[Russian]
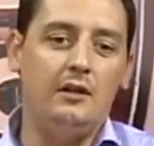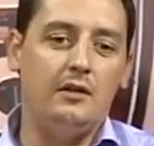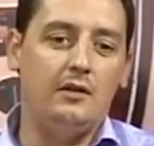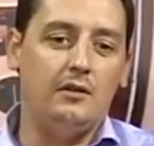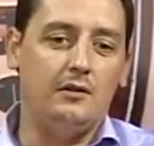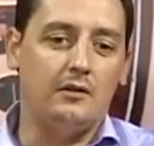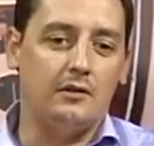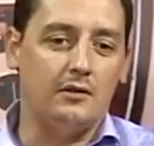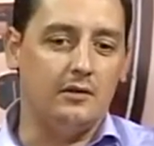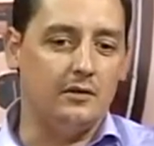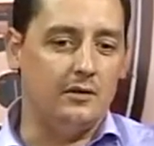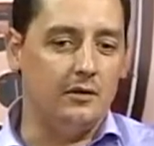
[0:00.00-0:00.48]

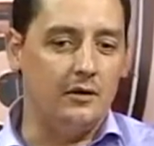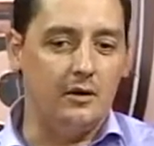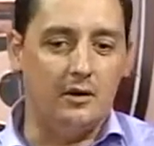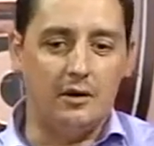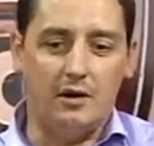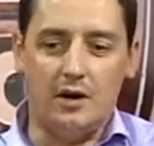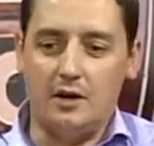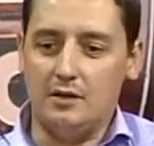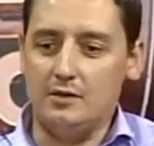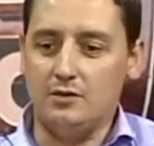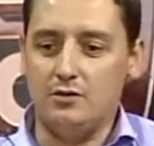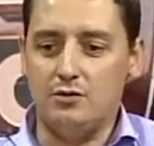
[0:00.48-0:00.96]
э,
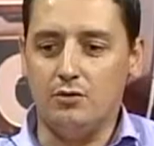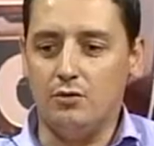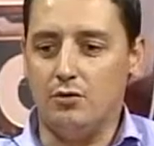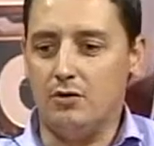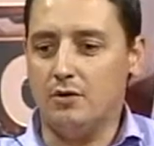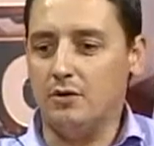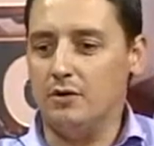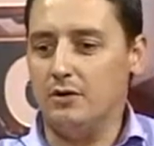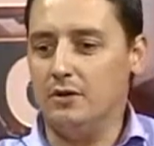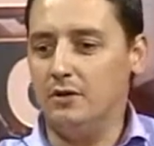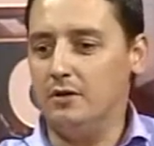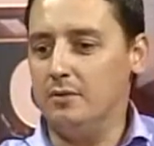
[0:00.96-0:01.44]

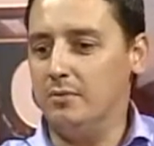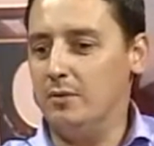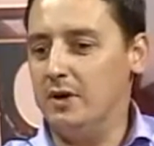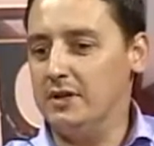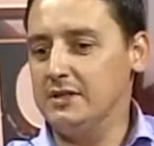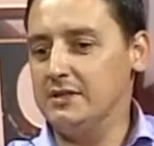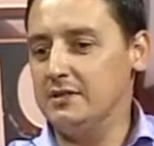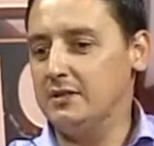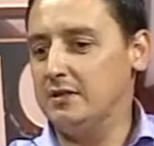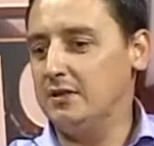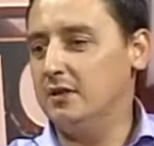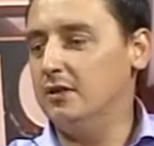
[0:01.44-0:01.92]
озера,
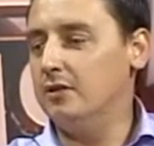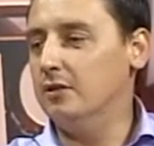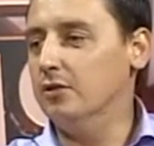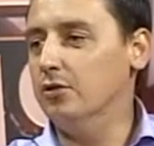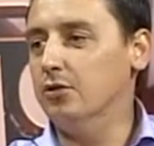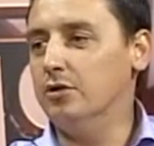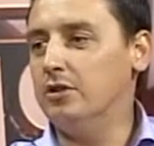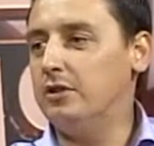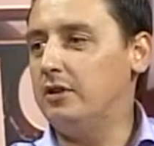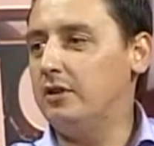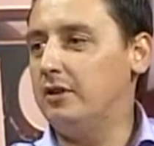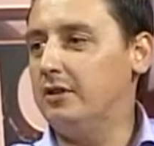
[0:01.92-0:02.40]
мосты,
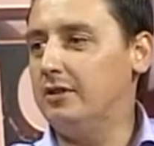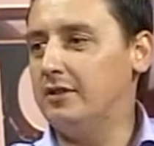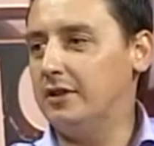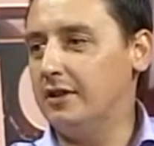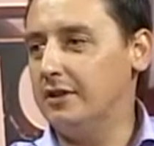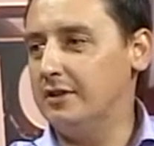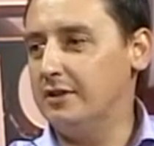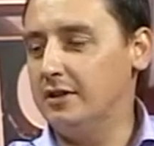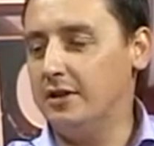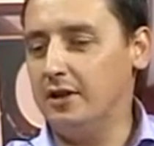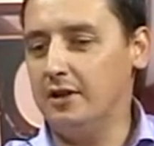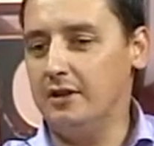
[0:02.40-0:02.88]
лодки и
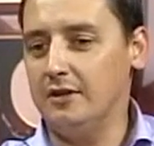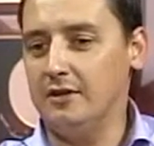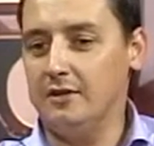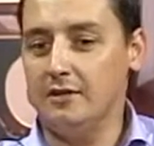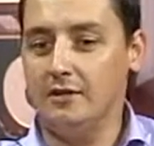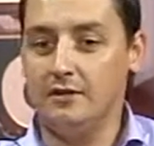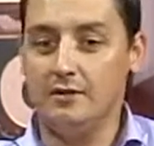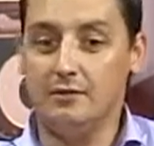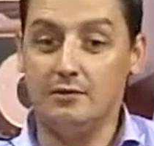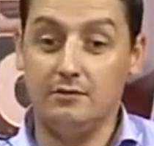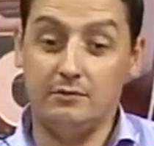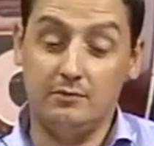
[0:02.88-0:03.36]
так далее.
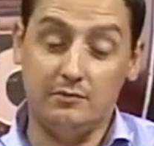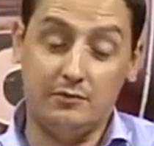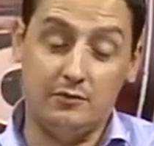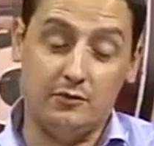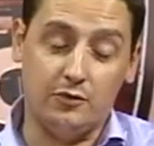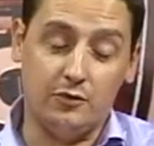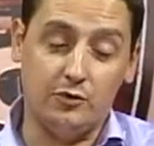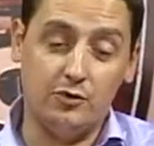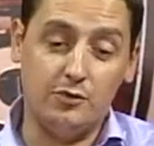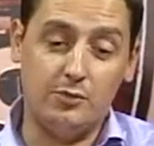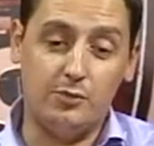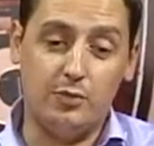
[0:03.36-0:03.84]

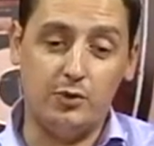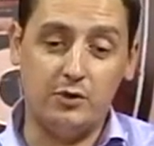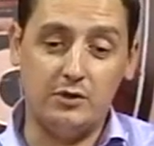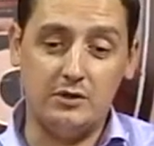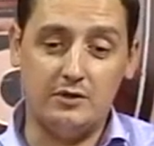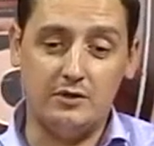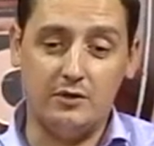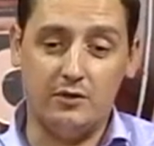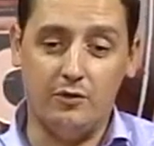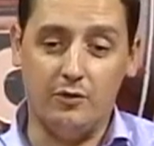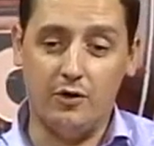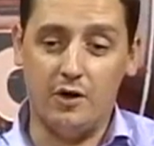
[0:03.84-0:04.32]
То есть после
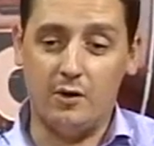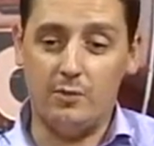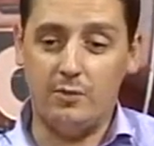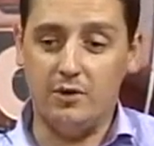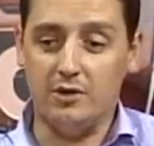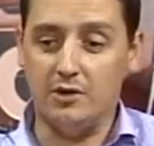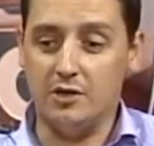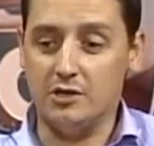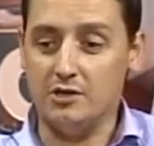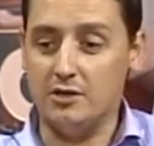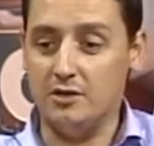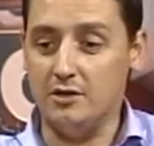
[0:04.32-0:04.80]
того, как мы
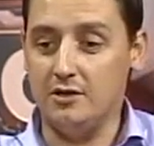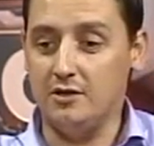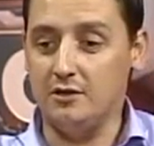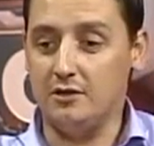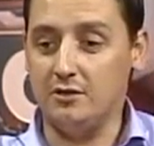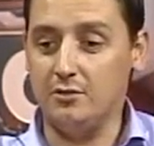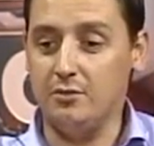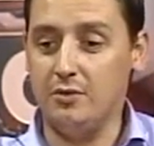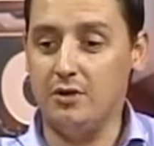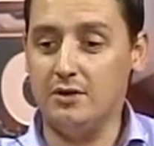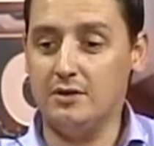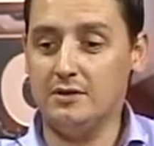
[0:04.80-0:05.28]
нашли это
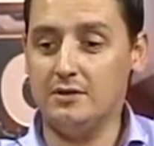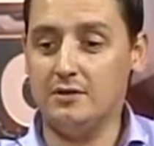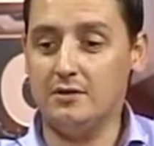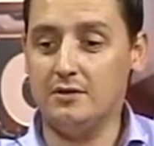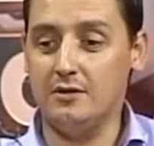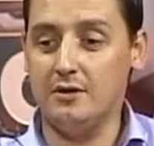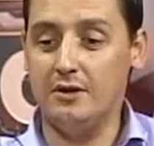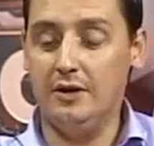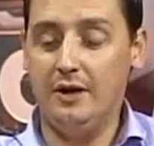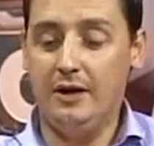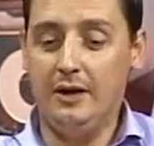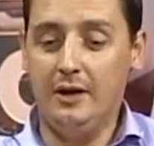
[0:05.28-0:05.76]

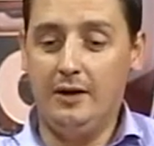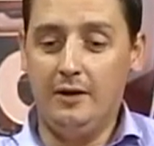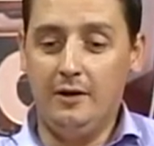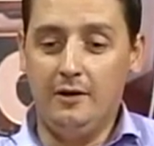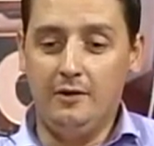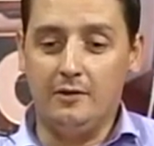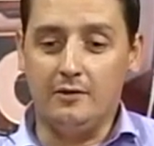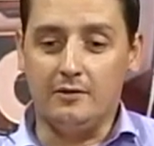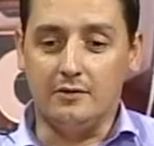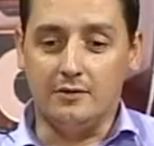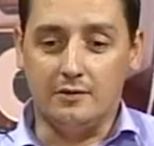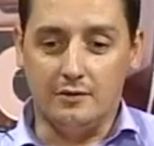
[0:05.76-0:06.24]
место,
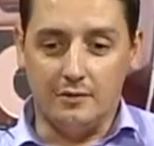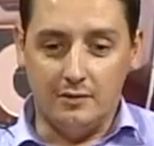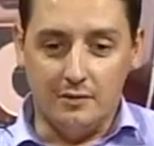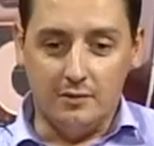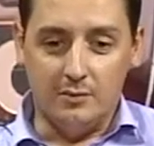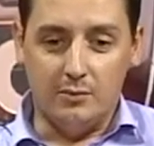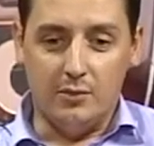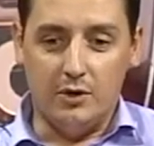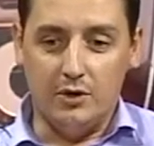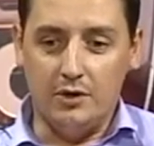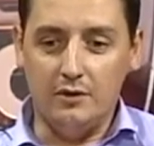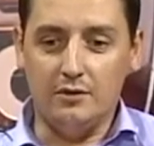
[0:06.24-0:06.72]

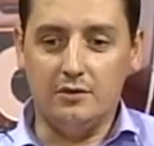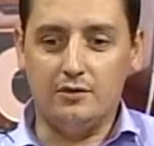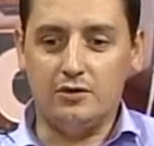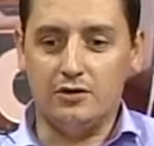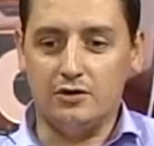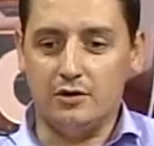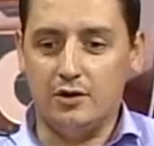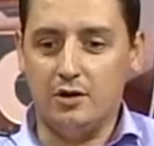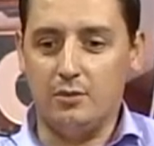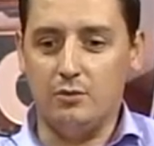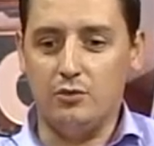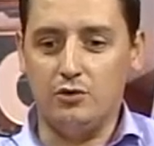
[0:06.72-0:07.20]
мы
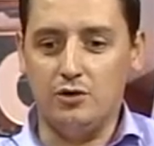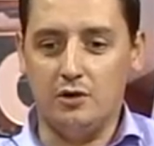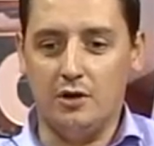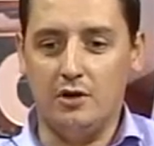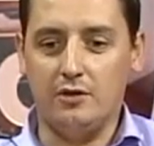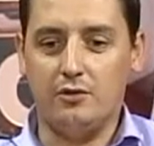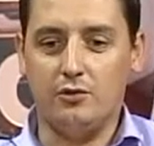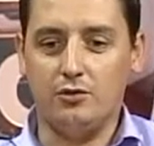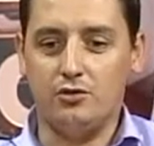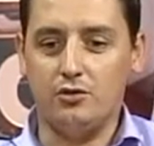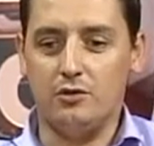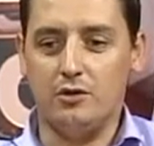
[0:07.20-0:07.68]
начинаем
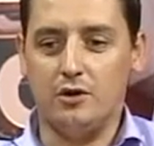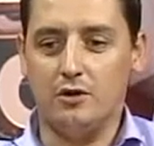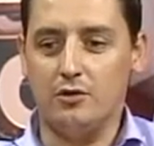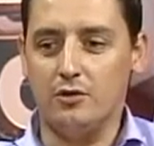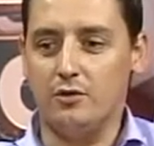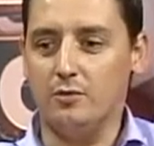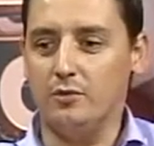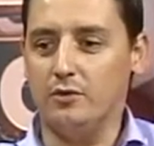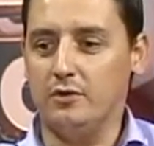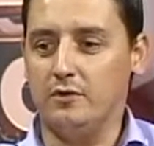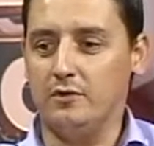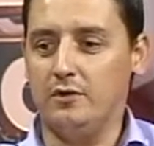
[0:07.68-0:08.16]
уделять очень
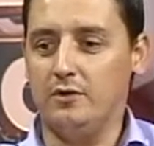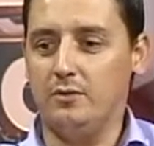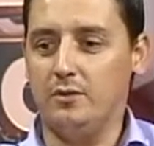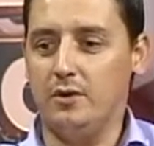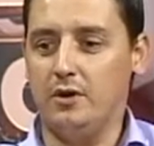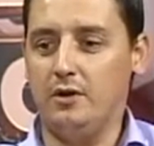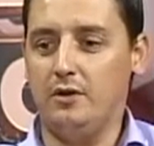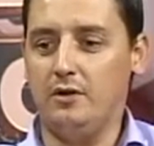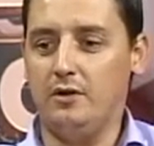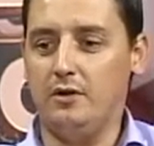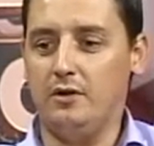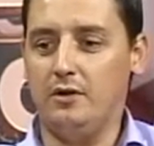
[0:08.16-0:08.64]
огромное
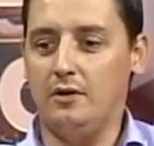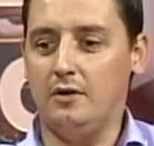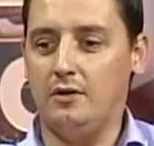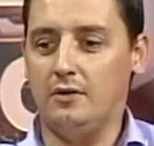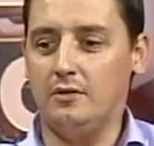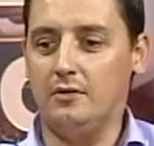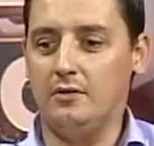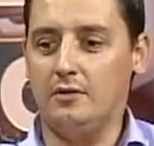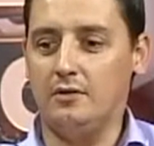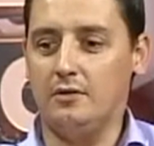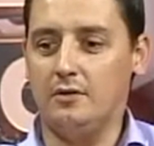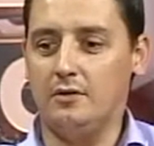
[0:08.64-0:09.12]
внимание
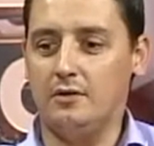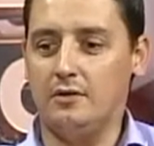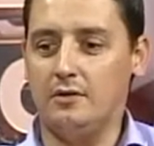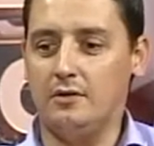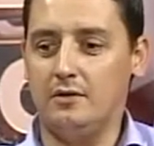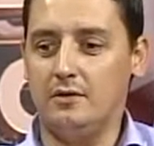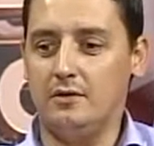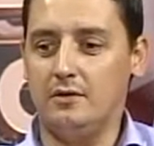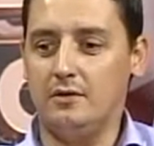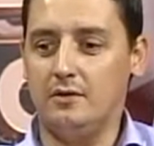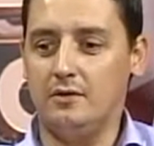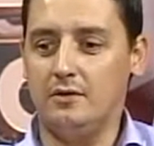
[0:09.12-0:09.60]

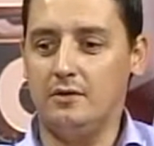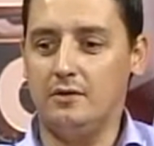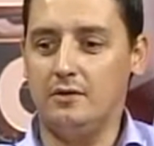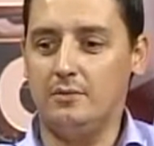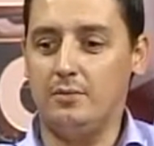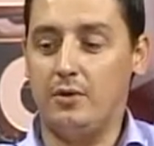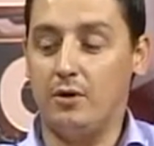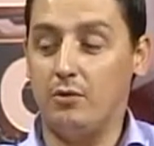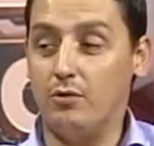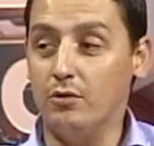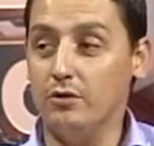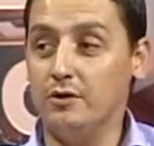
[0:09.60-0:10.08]
это
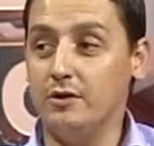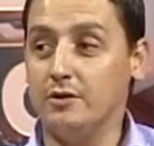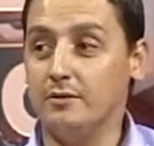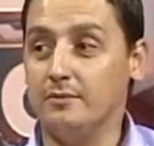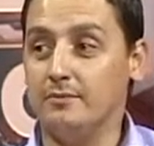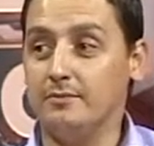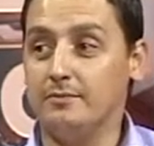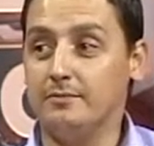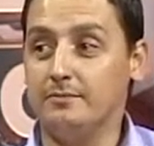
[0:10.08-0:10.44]
погоде.